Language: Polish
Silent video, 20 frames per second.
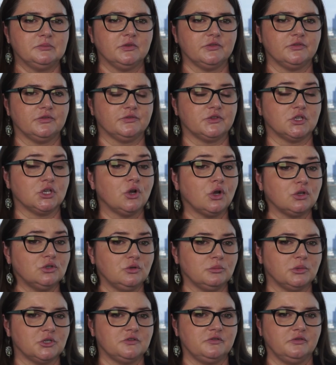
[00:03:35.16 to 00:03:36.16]
w
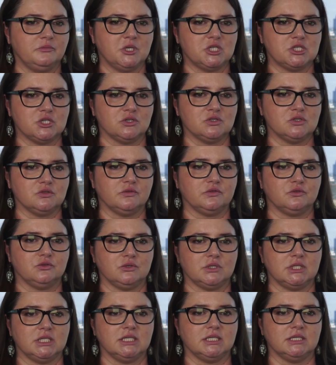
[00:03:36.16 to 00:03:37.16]
tygodniu bądź w miesiącu, w
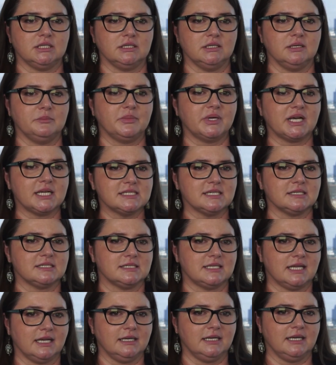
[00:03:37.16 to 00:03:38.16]
których praca
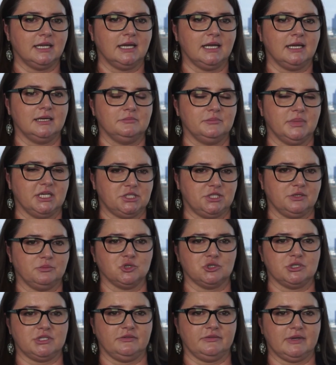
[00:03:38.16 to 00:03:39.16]
zdalna będzie
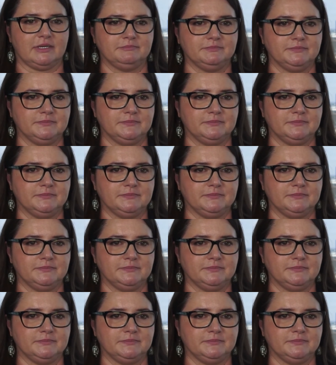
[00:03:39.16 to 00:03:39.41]
możliwa.